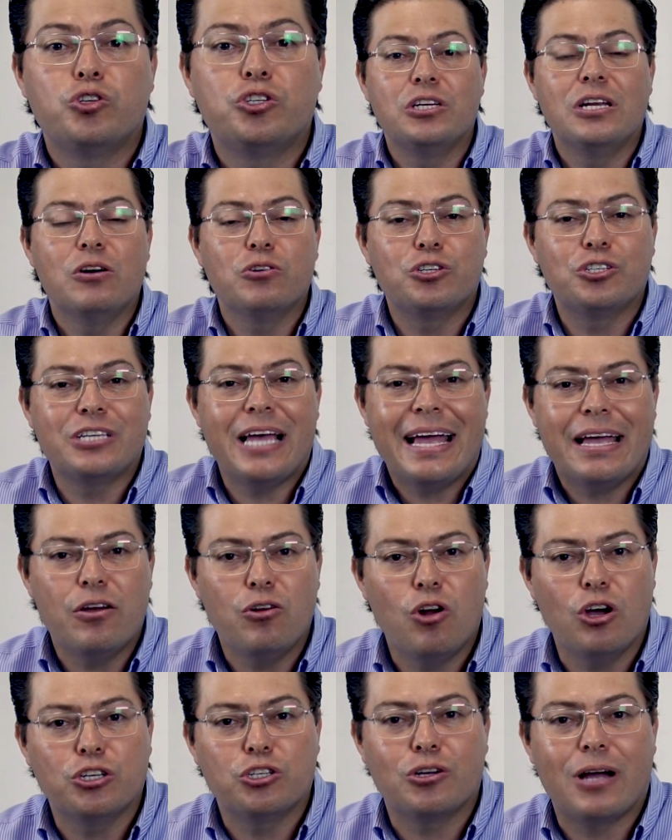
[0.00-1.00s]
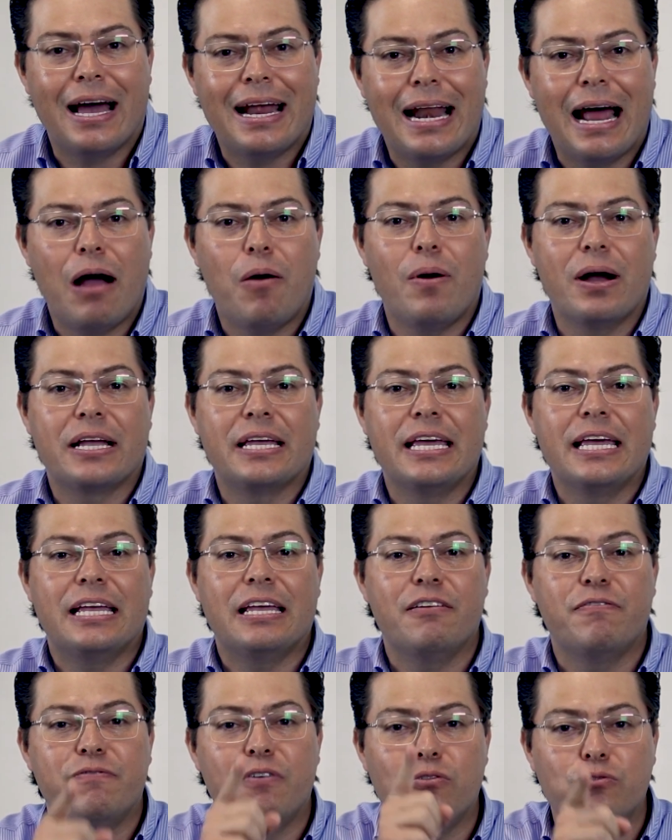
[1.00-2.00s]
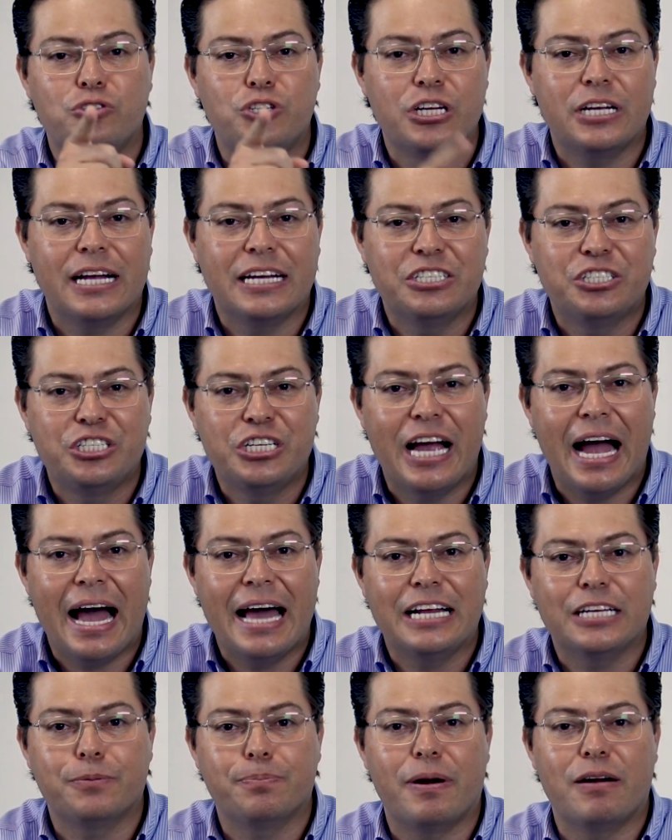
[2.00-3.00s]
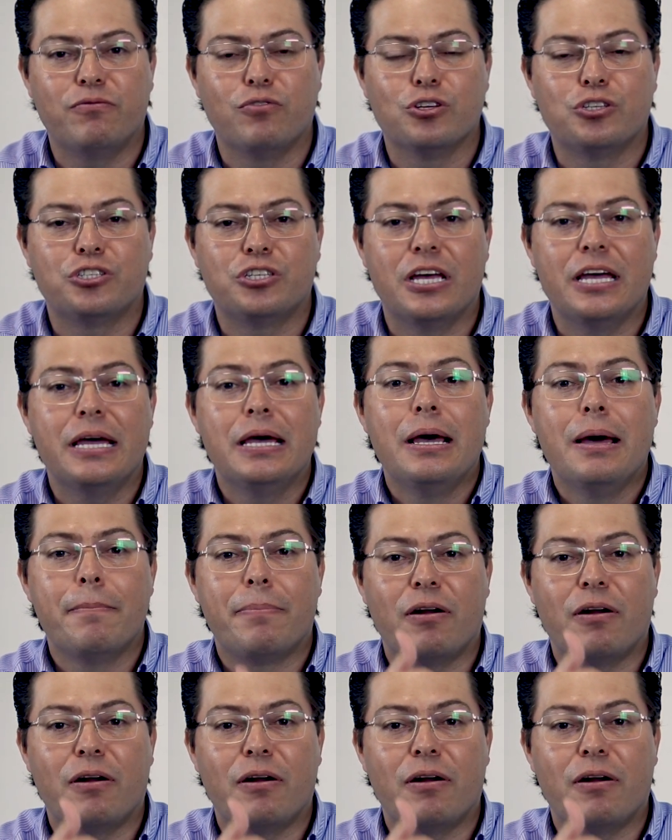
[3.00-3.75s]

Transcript: ou se não segue o nosso canal aqui que vão dicas diárias para você,